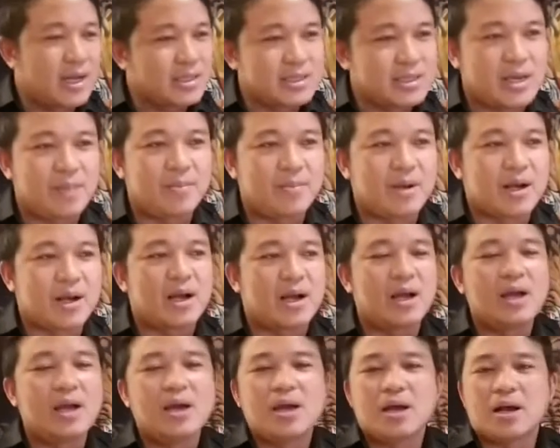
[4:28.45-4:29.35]
sama ka.
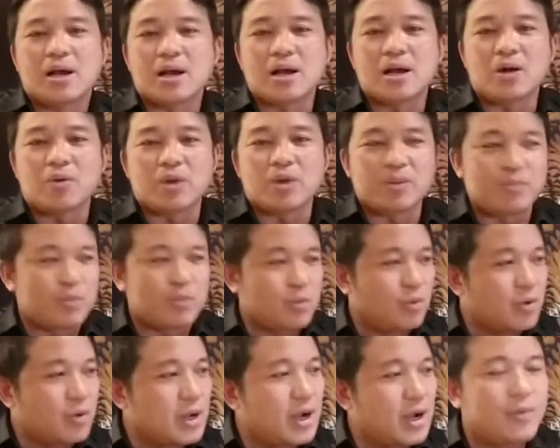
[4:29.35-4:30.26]
Gawin mo
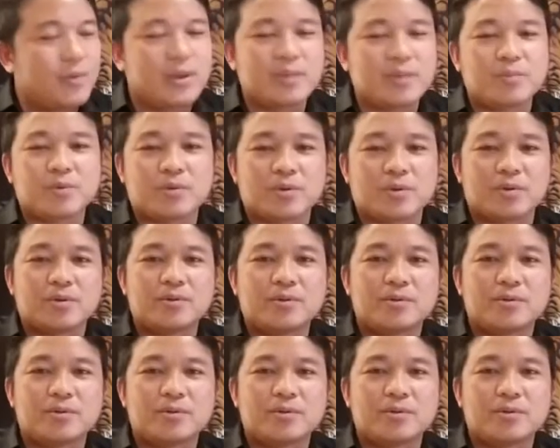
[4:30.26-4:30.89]
to, gawin mo to.